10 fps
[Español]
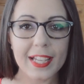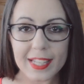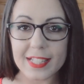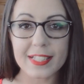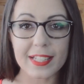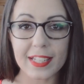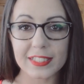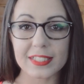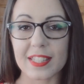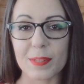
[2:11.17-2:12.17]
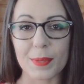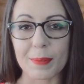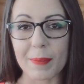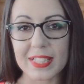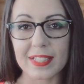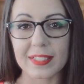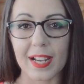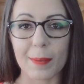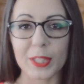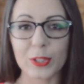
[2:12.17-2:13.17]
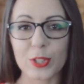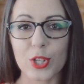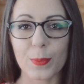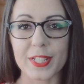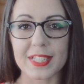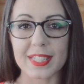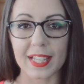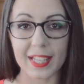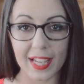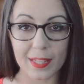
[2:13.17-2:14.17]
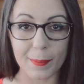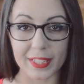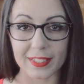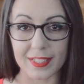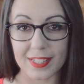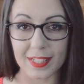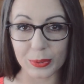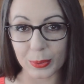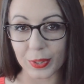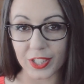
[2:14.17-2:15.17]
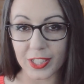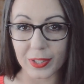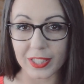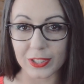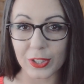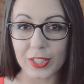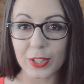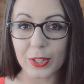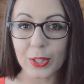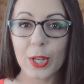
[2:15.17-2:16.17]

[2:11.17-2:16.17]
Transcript: Y si quieres recibir más entrenamientos como este cada martes en tu correo electrónico,